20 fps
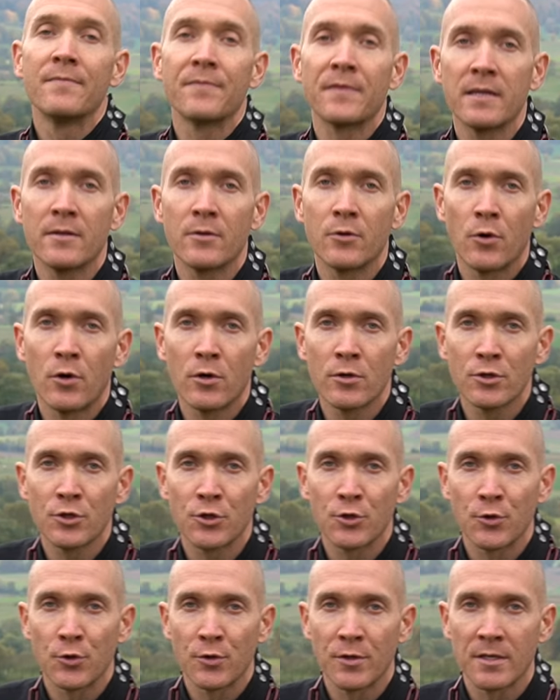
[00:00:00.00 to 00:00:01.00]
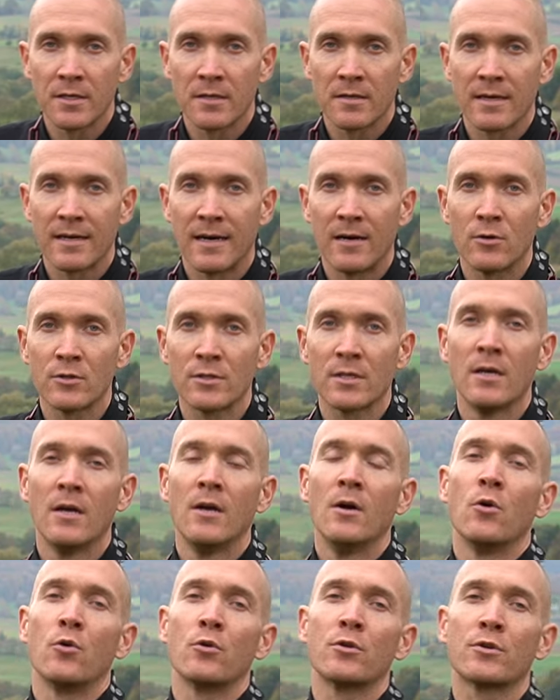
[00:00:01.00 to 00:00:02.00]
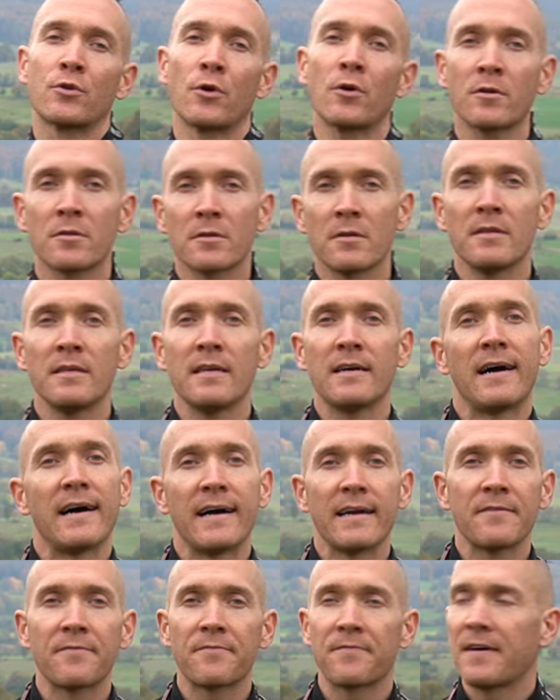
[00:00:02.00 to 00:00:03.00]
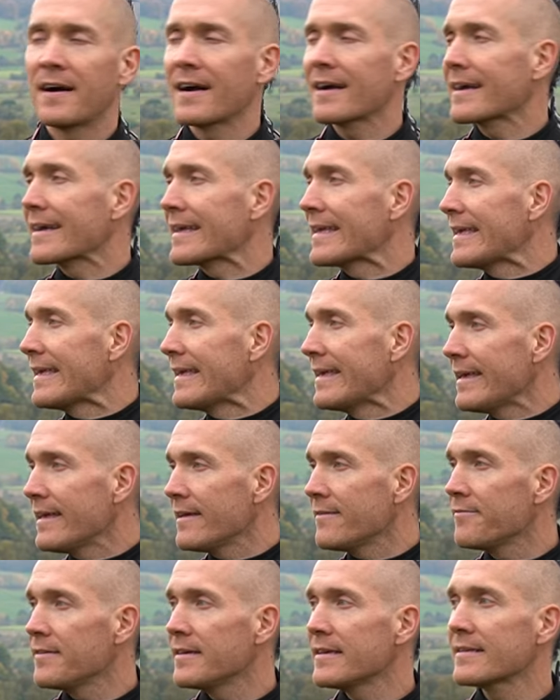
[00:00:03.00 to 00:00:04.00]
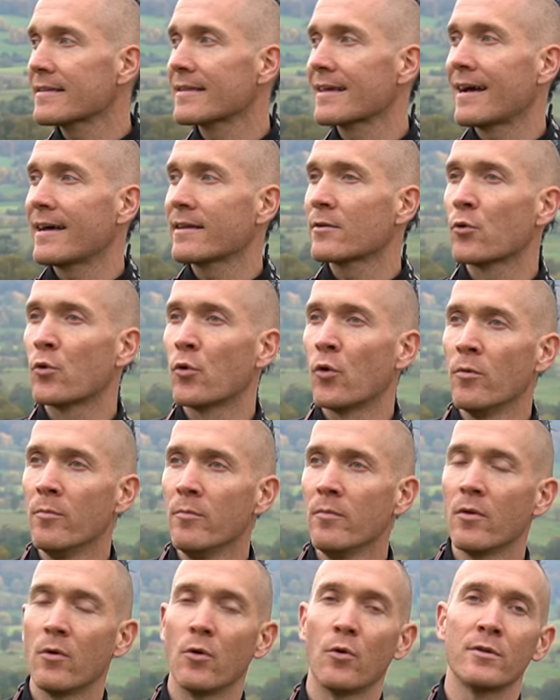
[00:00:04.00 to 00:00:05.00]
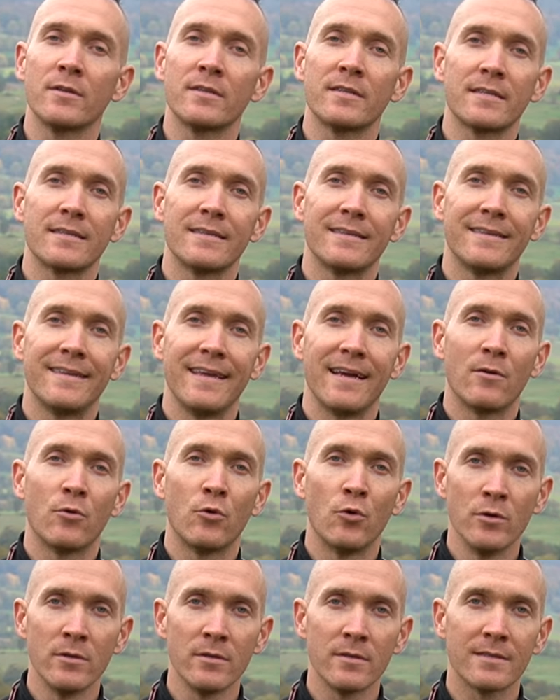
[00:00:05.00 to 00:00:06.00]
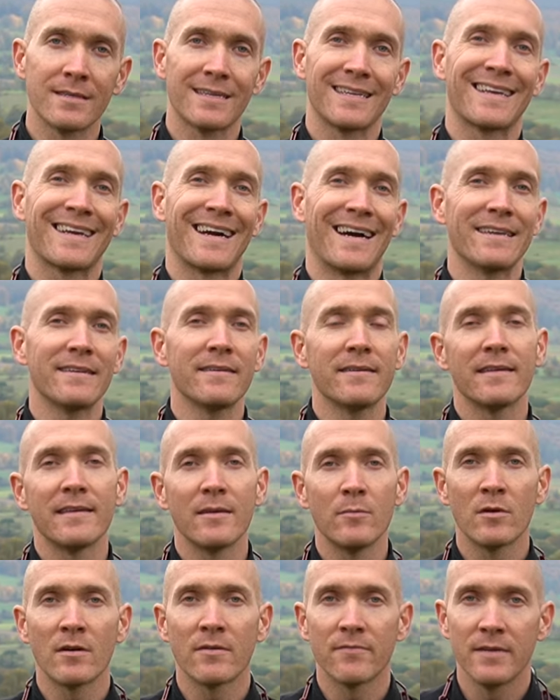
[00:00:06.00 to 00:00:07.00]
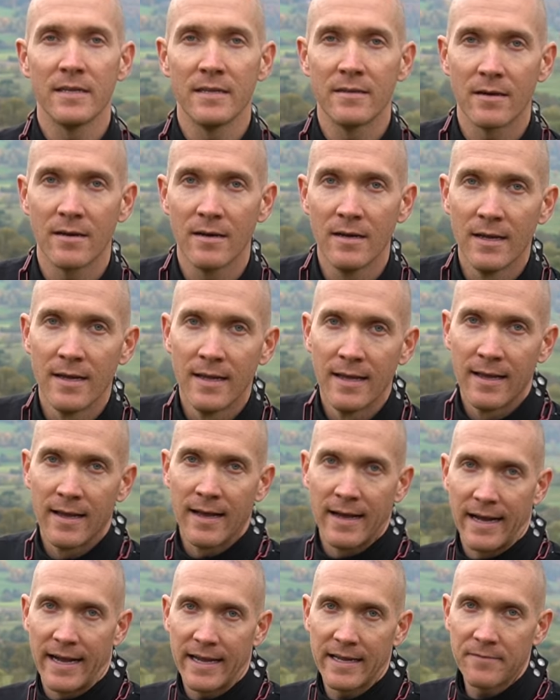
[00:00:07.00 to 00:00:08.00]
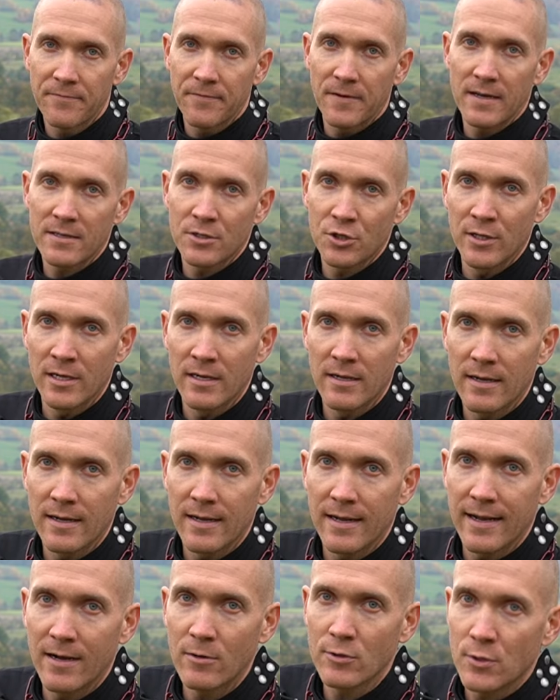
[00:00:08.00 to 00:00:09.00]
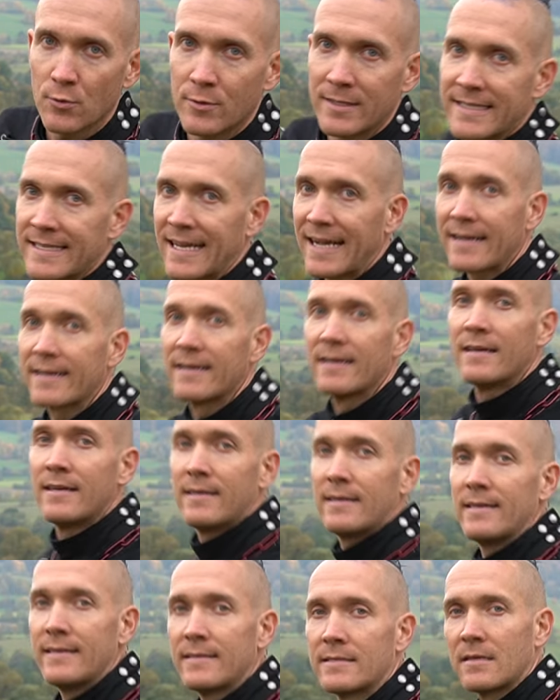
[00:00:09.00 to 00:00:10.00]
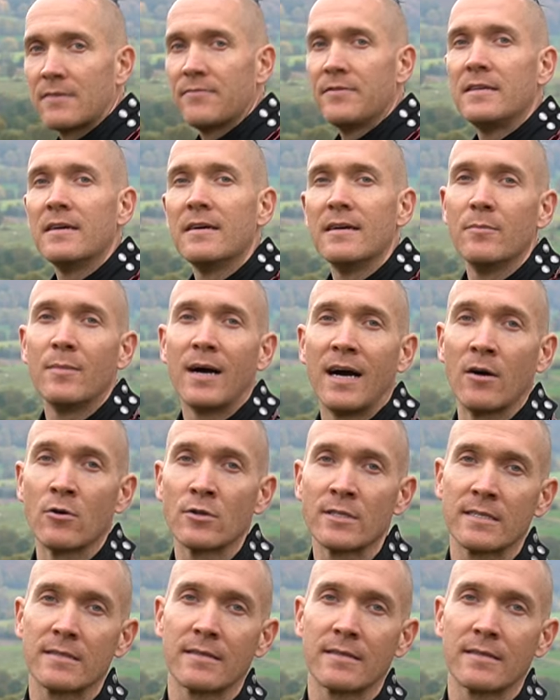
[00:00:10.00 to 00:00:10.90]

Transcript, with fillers: dann noch ein Stückchen raus und doktern hier einfach ewig dran rum und der Hund kann immer wieder einfach schnell raus und zack ist er wieder im Haus